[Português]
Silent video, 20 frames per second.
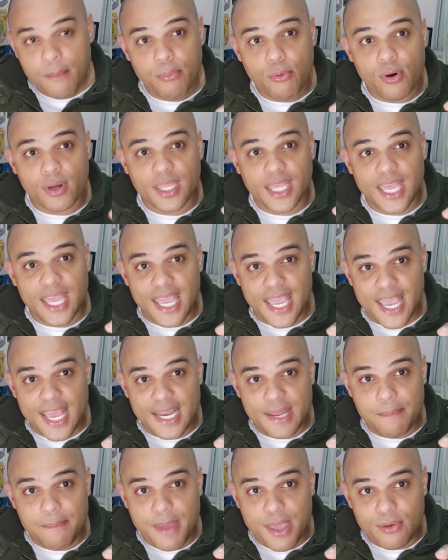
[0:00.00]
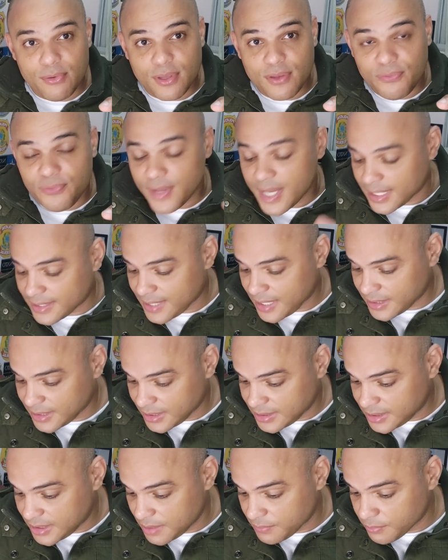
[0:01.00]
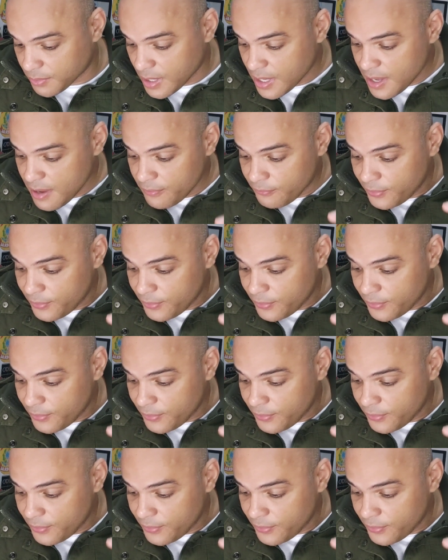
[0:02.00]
porque ele meio que fica taxativo,